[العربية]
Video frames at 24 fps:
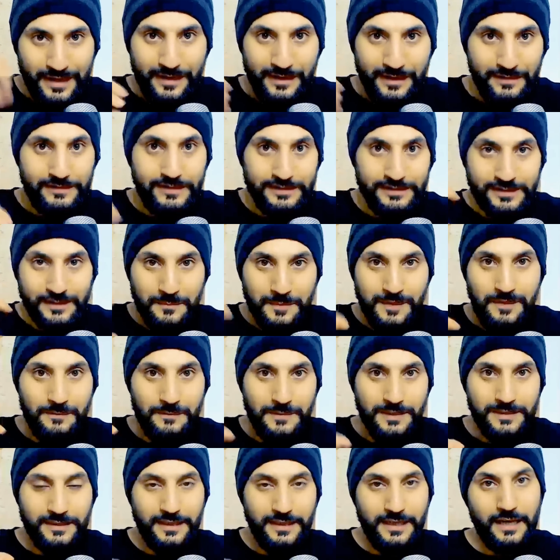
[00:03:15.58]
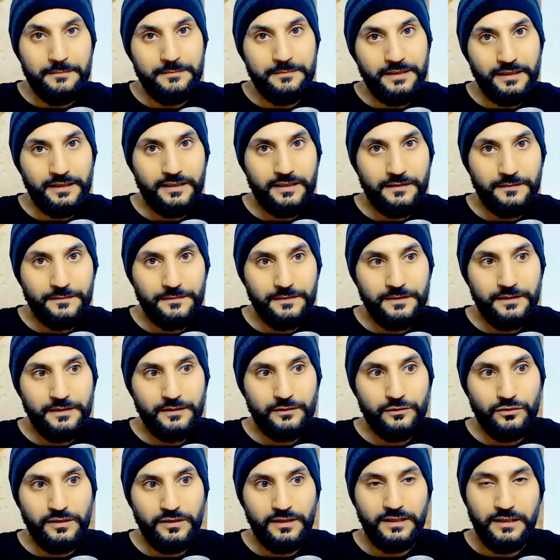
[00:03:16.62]
هذا تماما اللي عم نحكي فيه
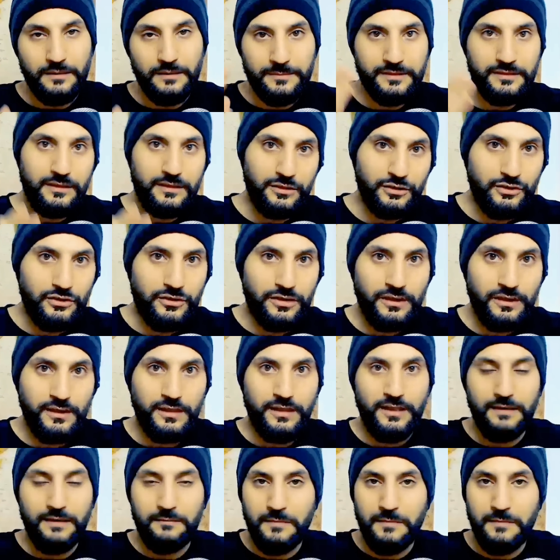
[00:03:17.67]
انه نحن بدنا نشتغل